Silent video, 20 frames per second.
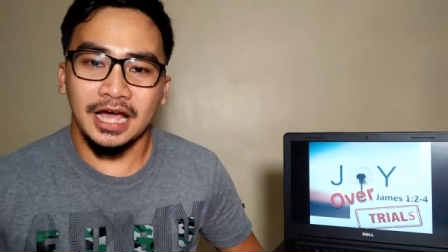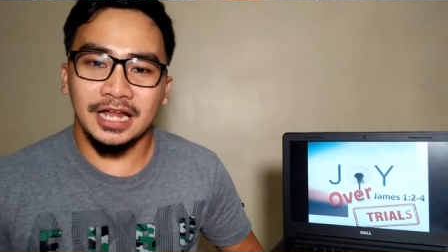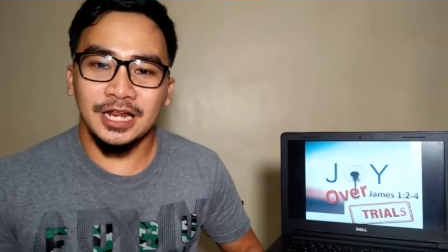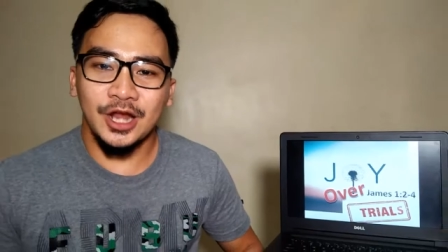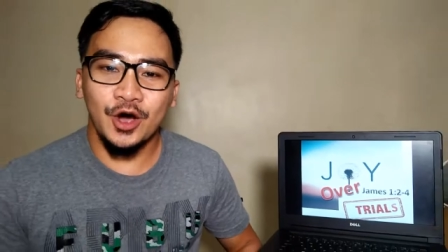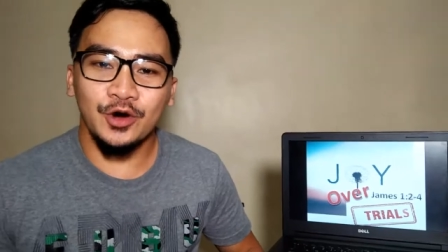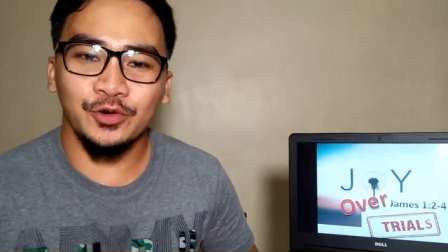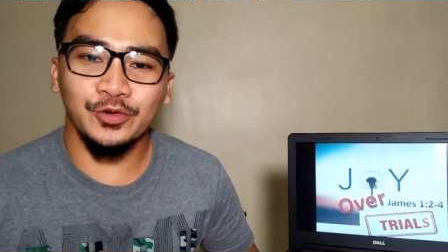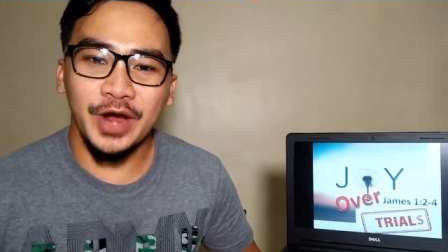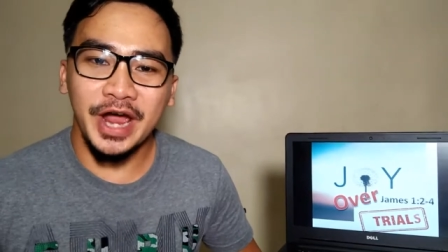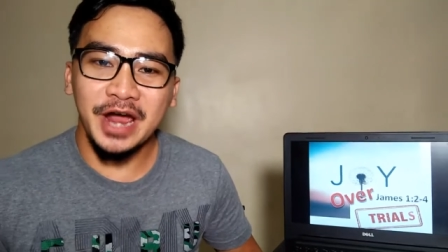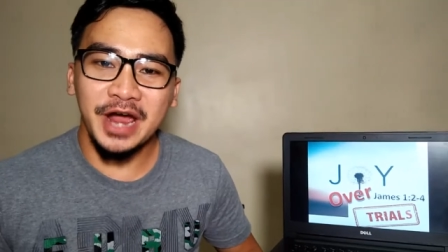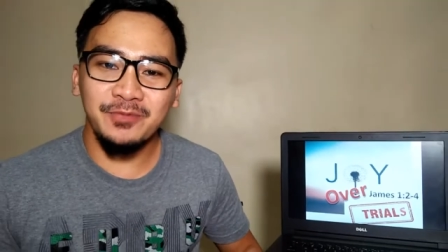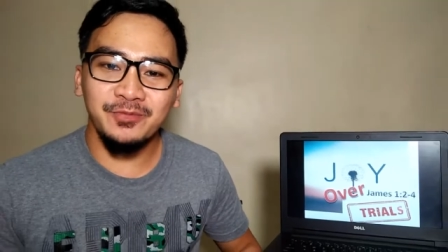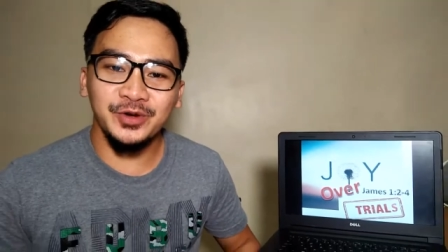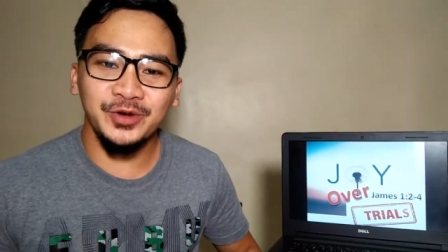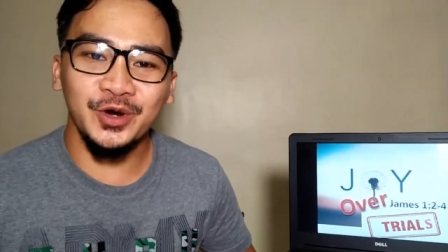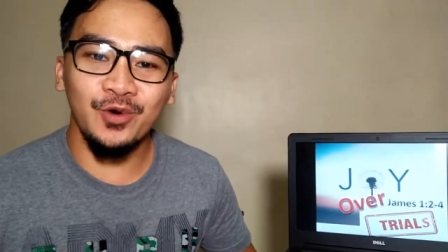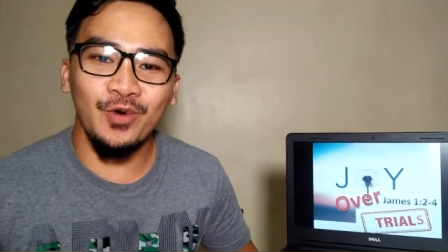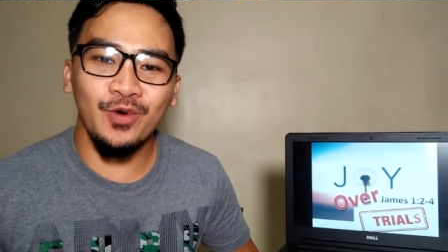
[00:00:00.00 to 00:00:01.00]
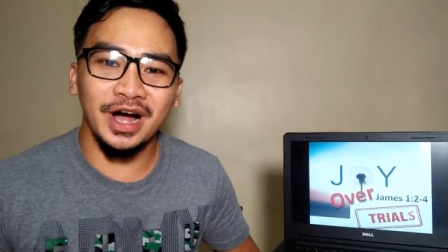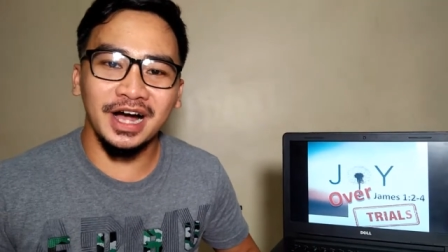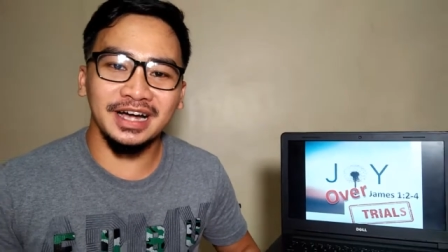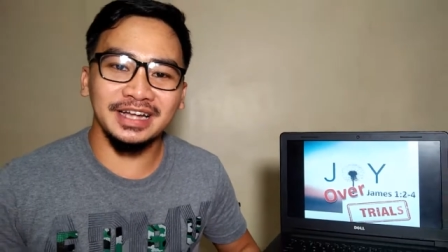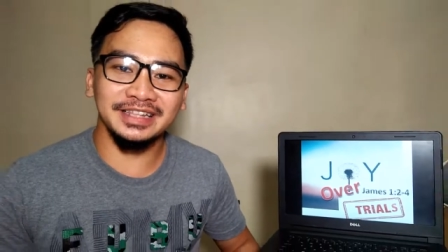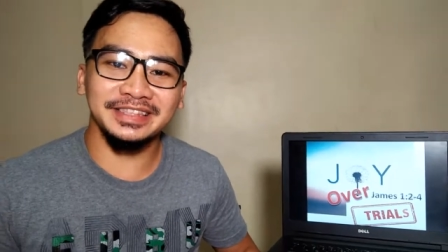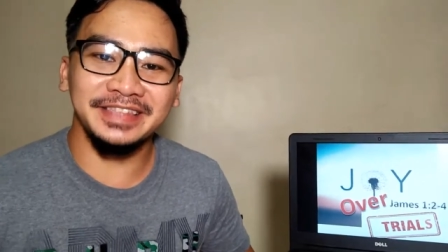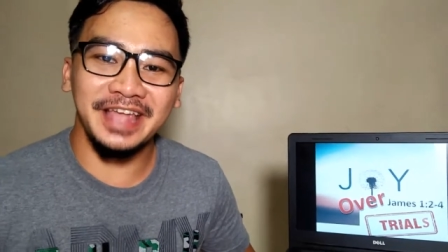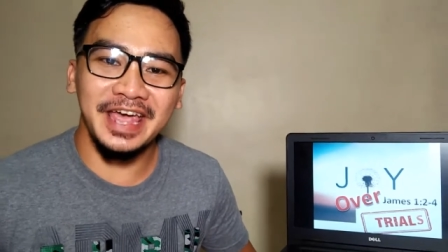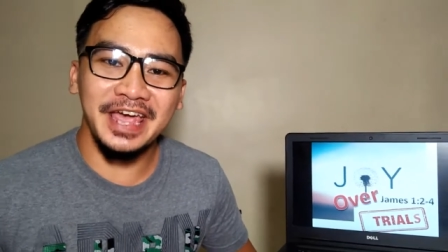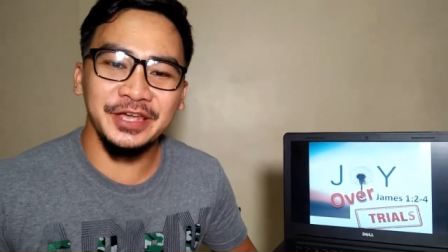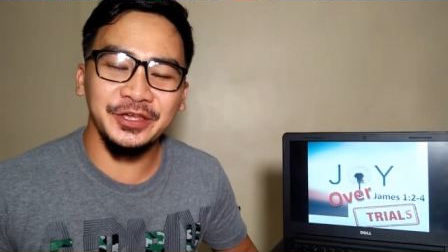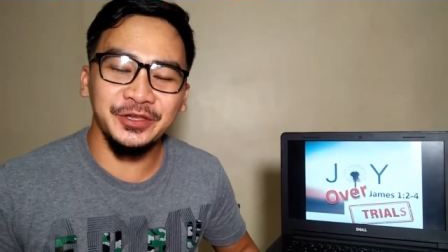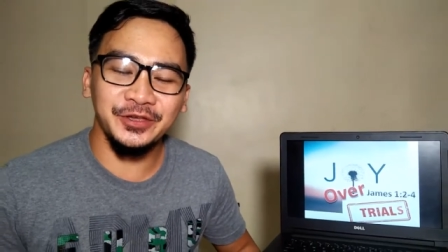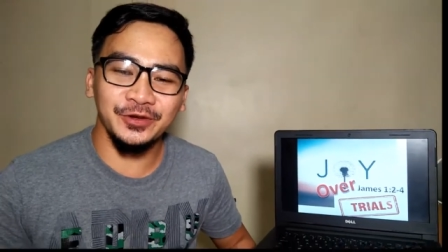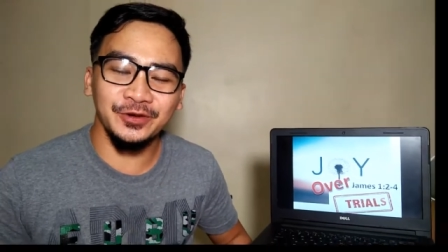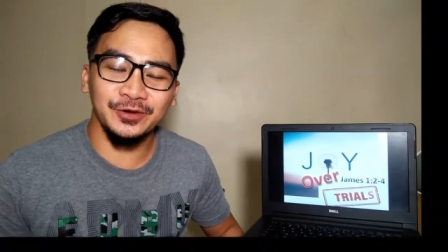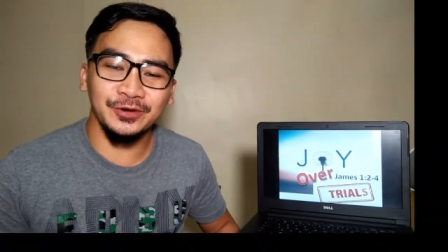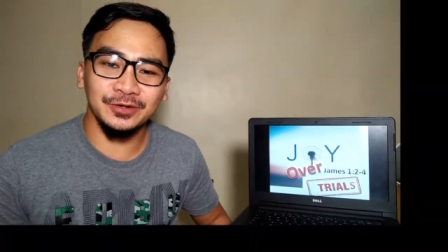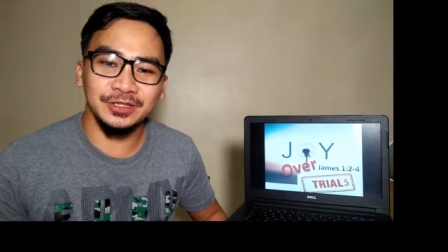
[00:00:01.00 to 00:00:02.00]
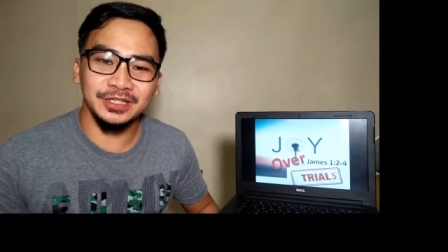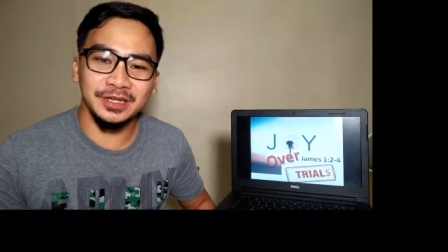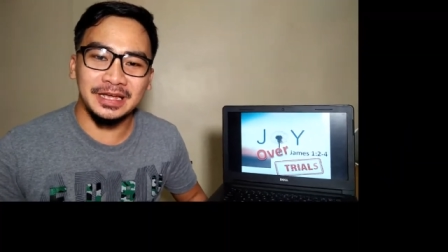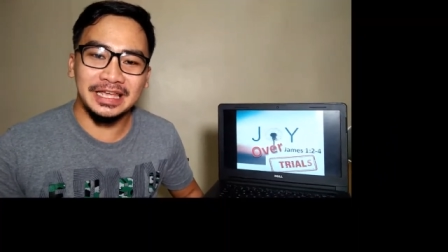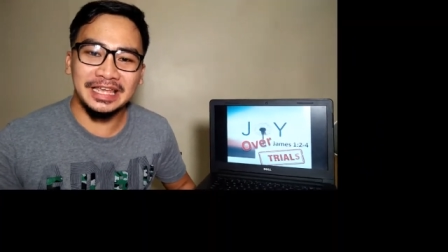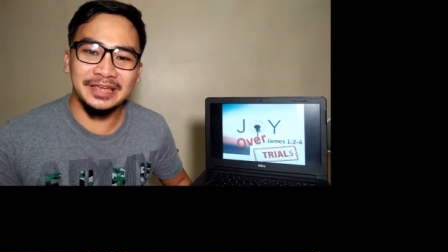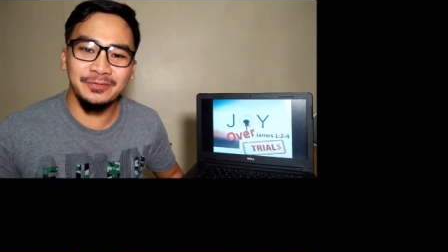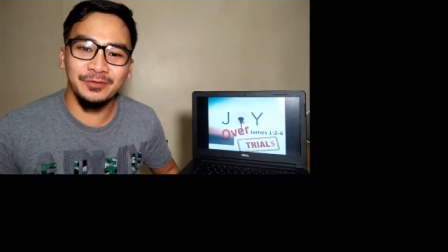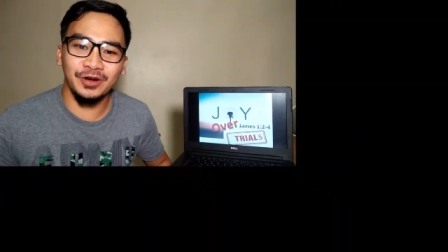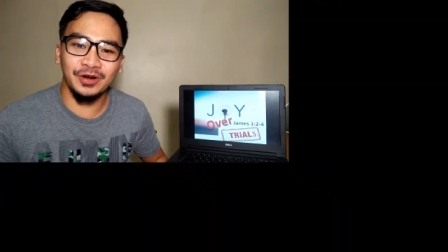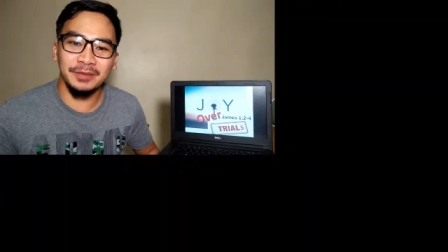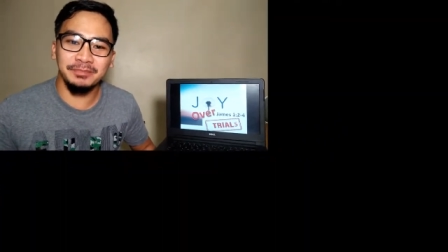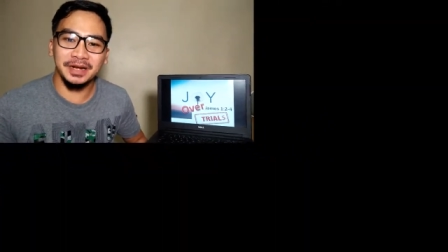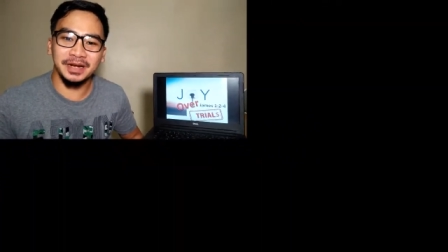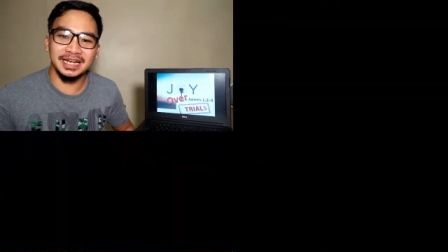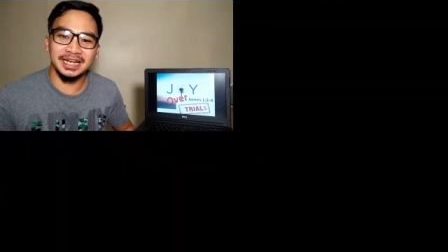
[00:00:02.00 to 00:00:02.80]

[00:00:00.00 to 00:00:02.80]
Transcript: Hello everyone! Thank you sa inyong